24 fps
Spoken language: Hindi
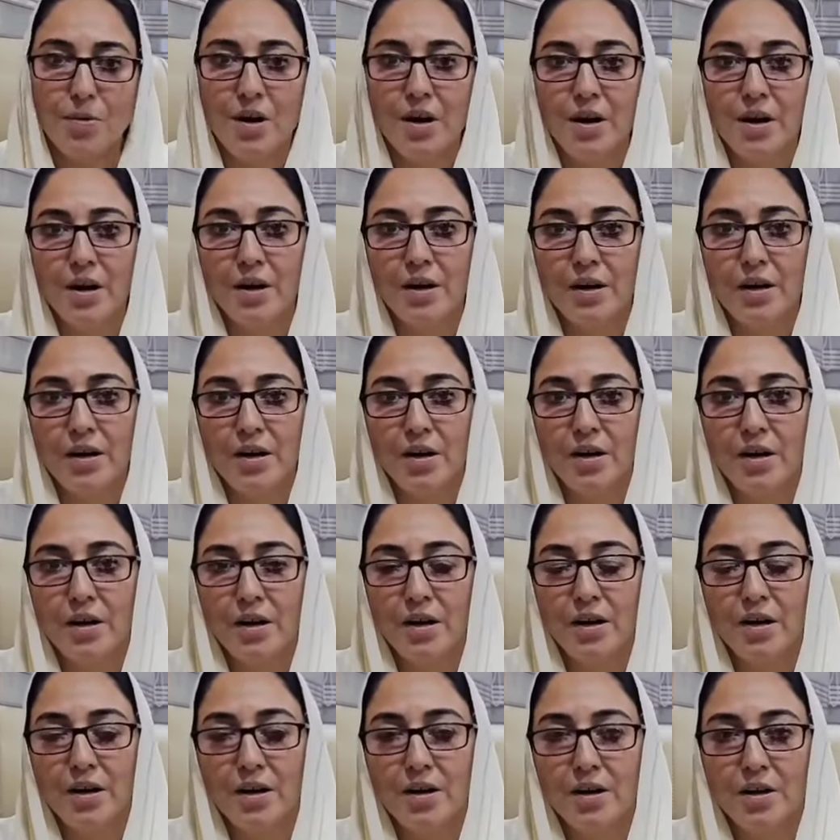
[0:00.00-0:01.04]
पाया गया
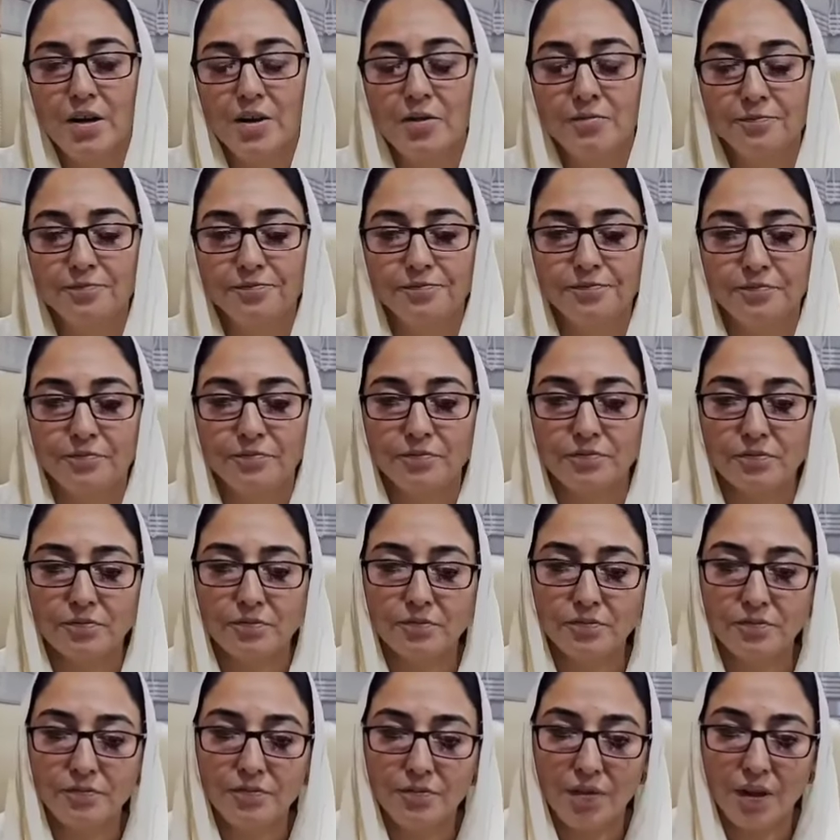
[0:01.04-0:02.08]
है कि
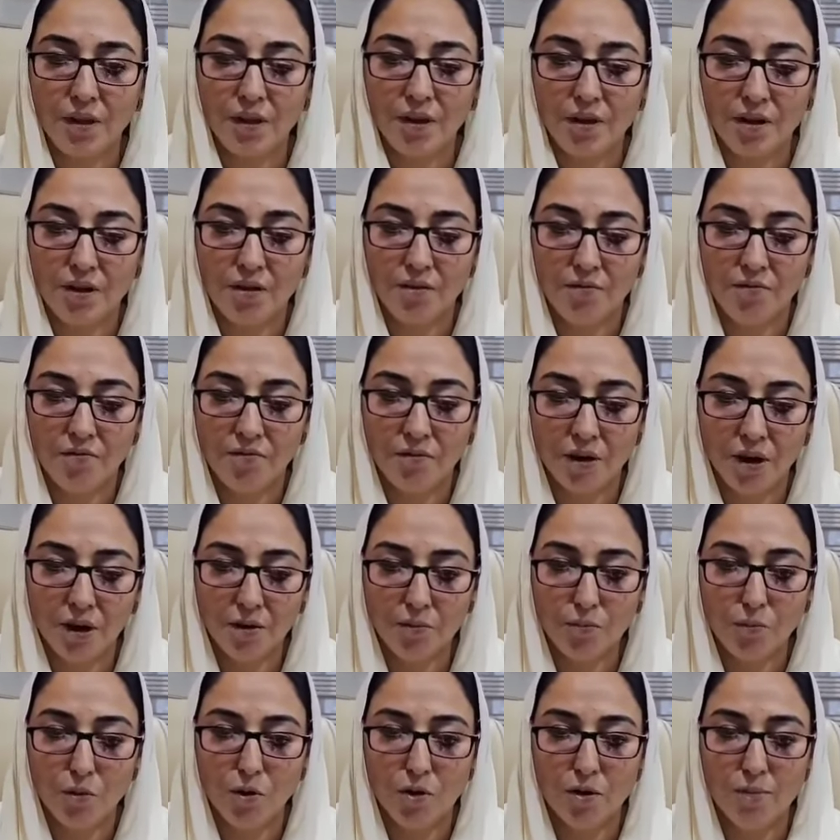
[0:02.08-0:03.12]
वक्फ
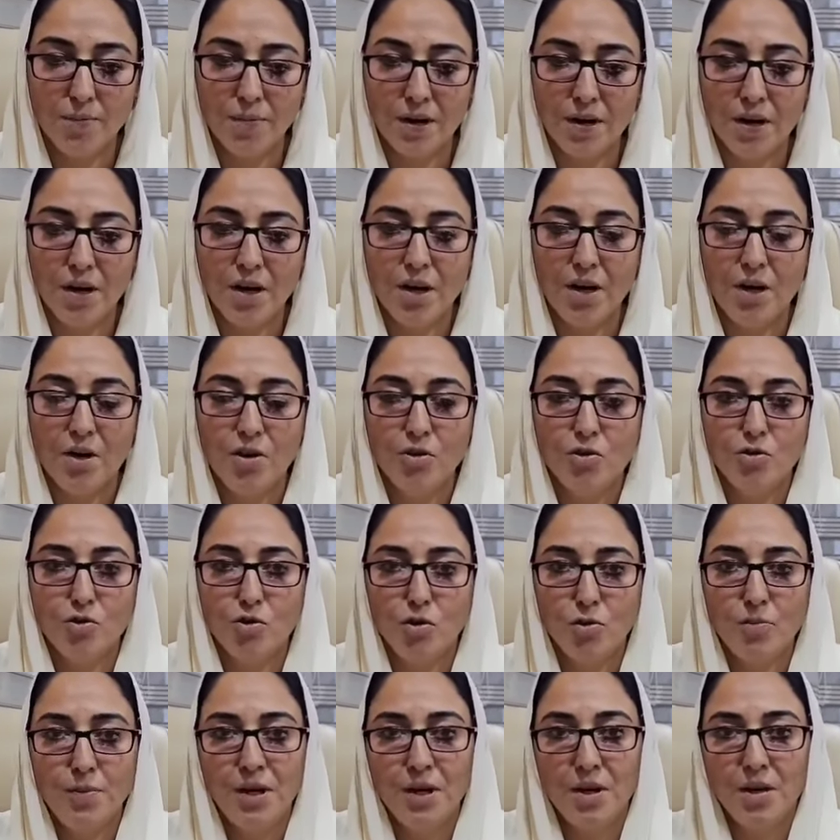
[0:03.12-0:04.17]
बोर्ड में
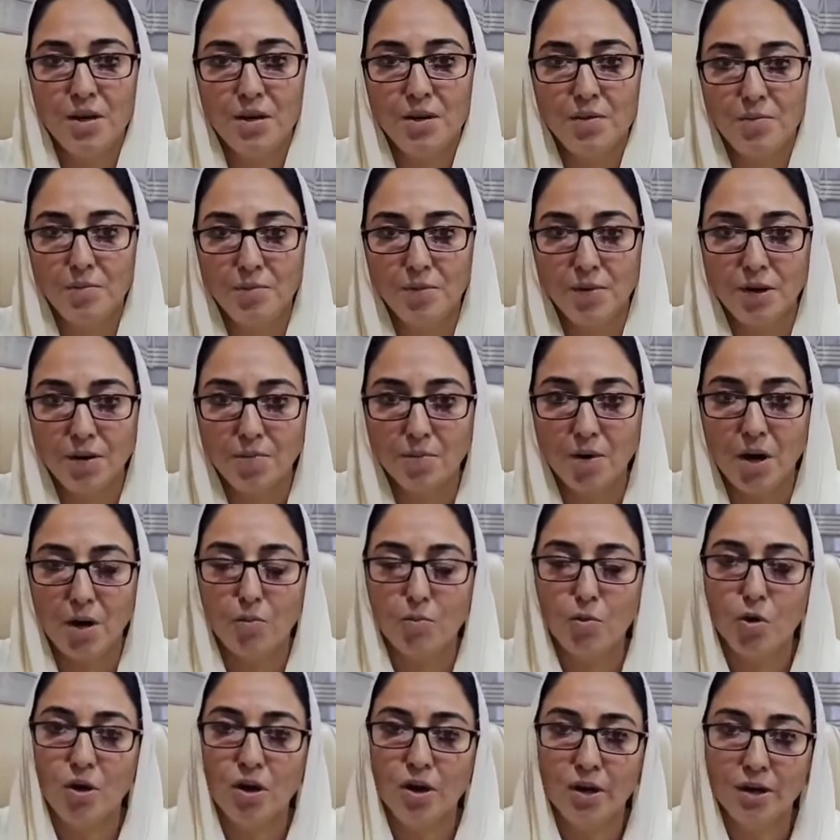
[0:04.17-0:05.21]
जो भी
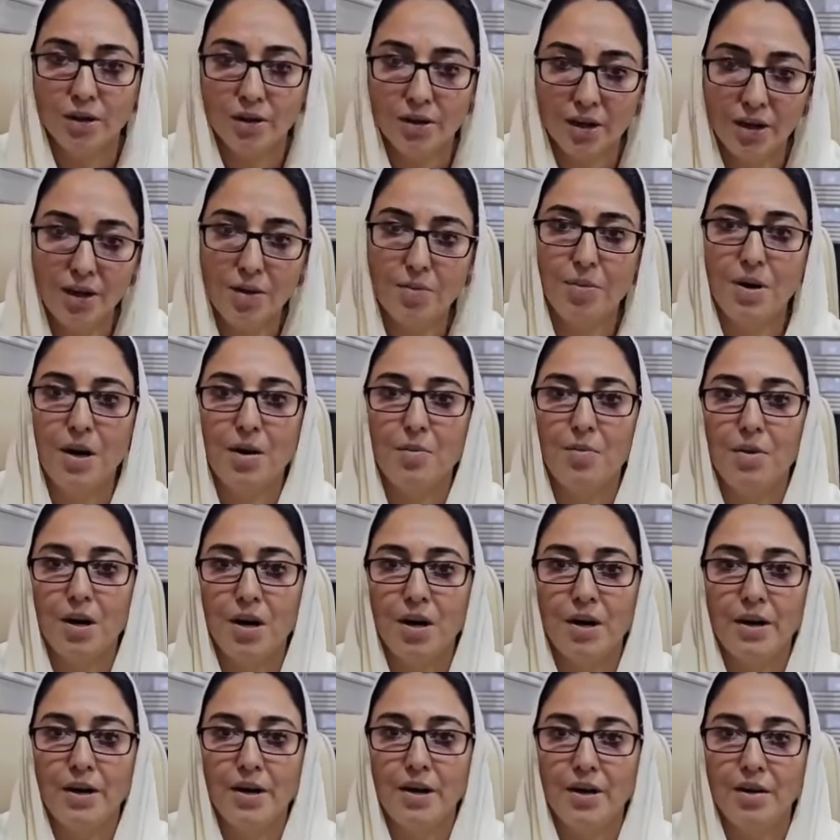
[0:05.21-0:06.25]
इमाम ख़तीब अब
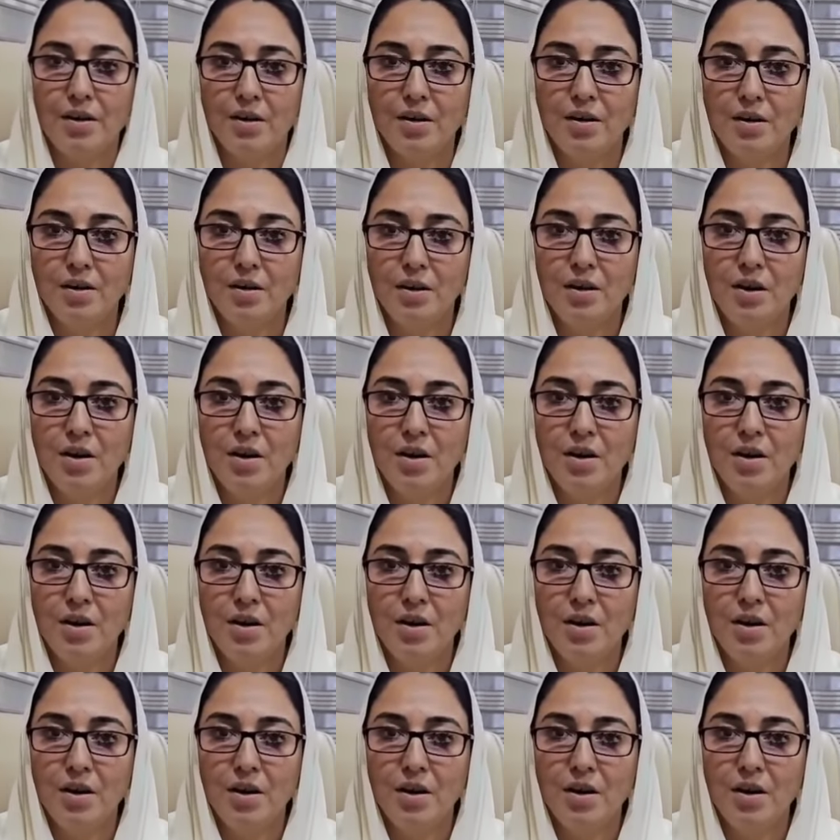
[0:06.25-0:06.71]
आएगा